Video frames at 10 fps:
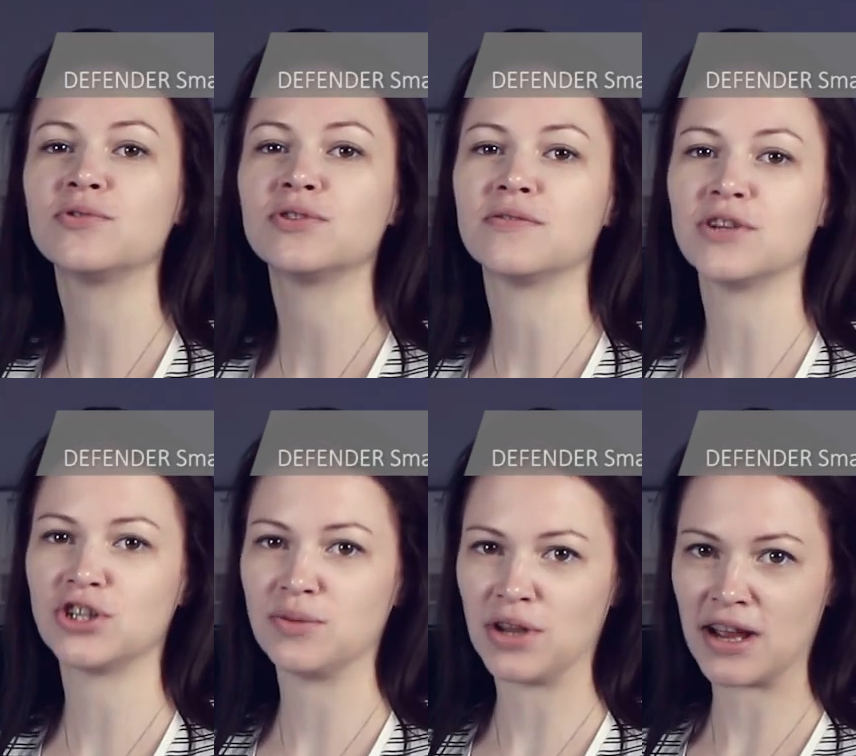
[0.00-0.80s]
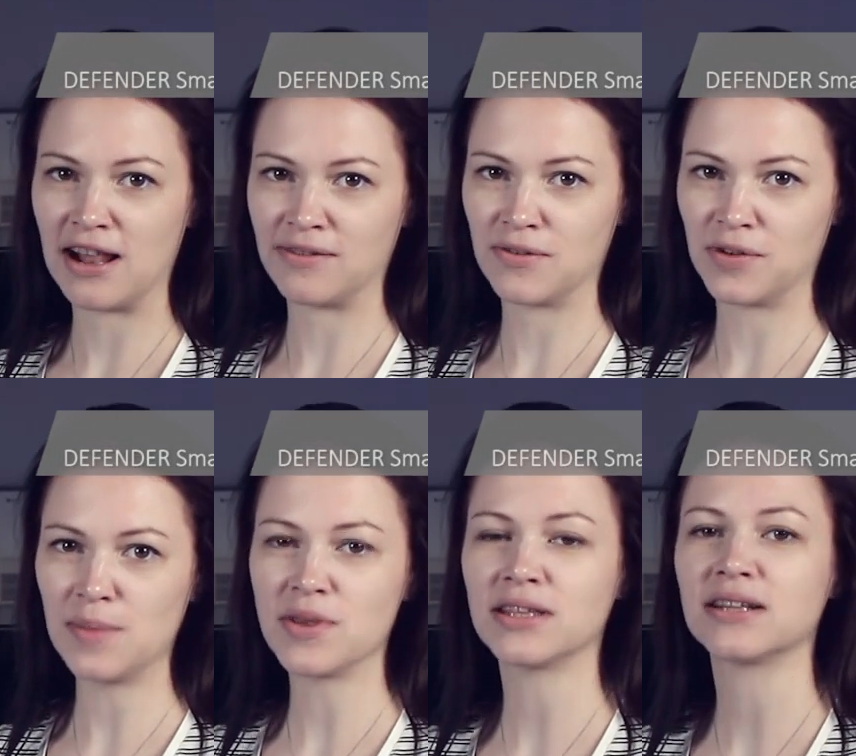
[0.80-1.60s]
будет в режиме реального
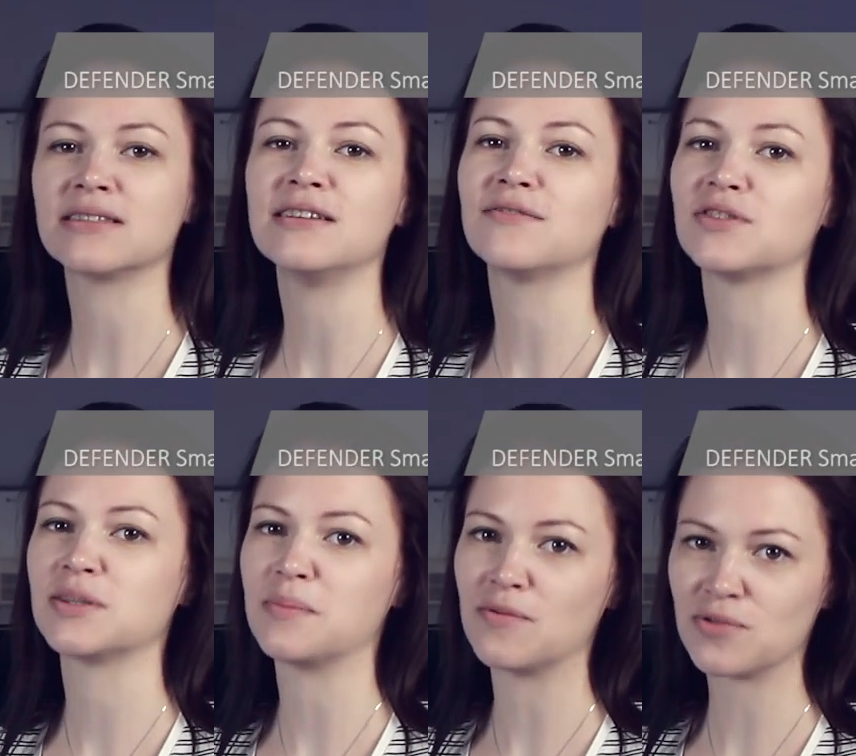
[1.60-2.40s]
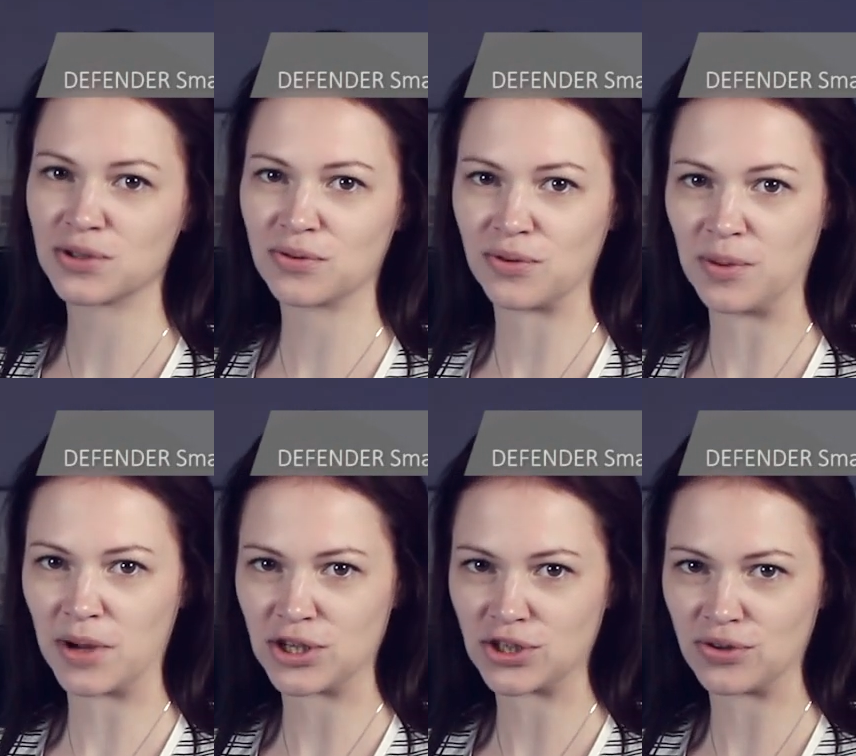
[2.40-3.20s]
времени транслироваться по воздуху на
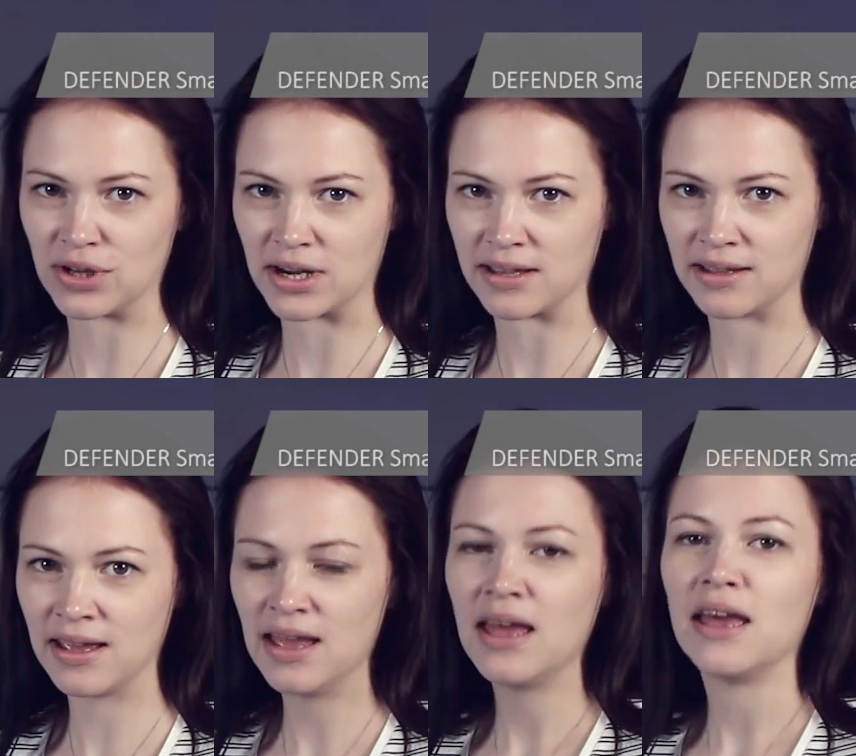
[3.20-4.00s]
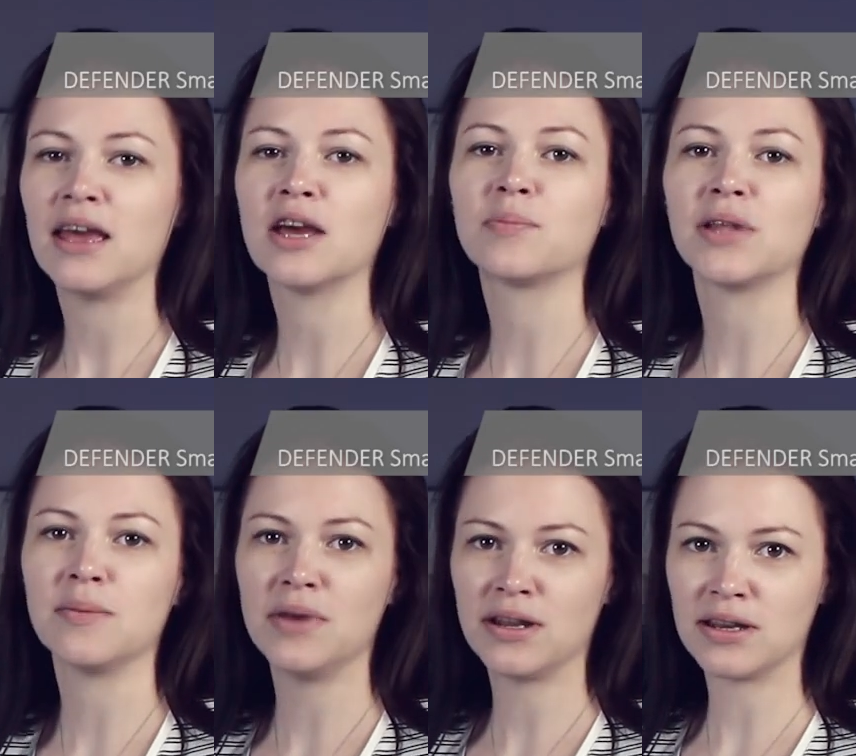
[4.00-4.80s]
большой экран. AirPlay
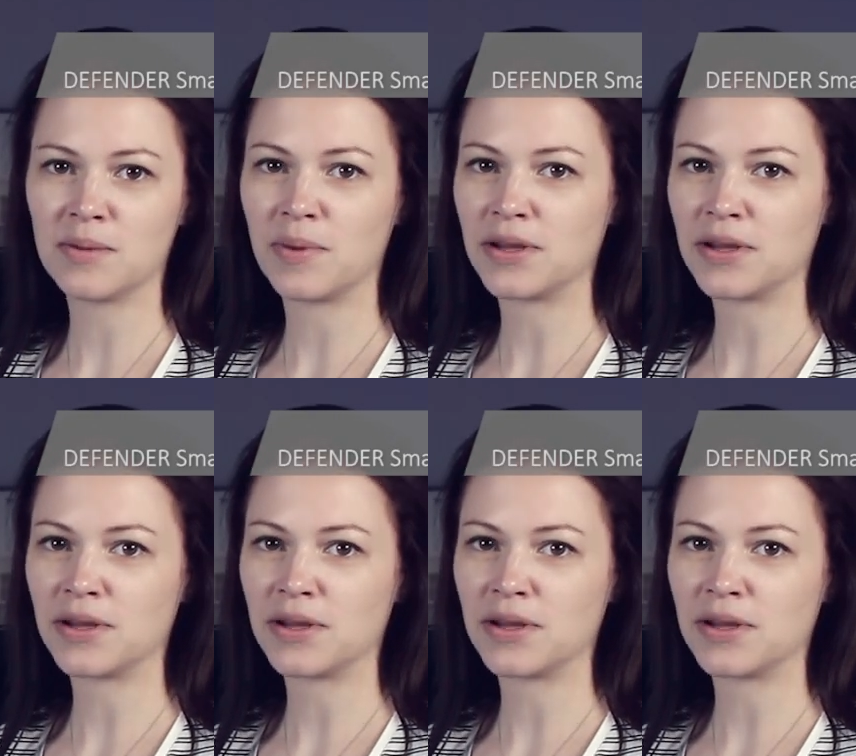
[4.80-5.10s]
Mirroring